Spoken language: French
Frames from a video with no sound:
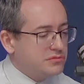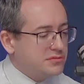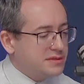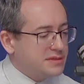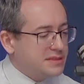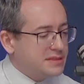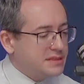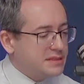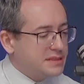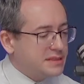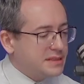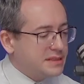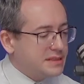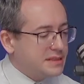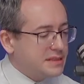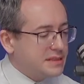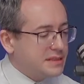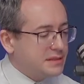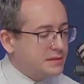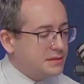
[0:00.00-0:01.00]

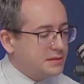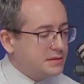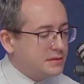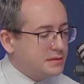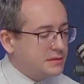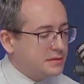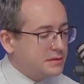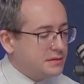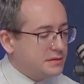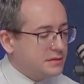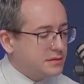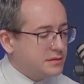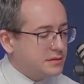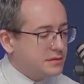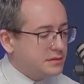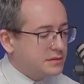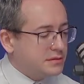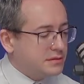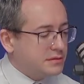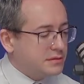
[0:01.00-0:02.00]
si
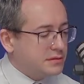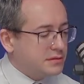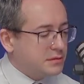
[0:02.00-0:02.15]
euh,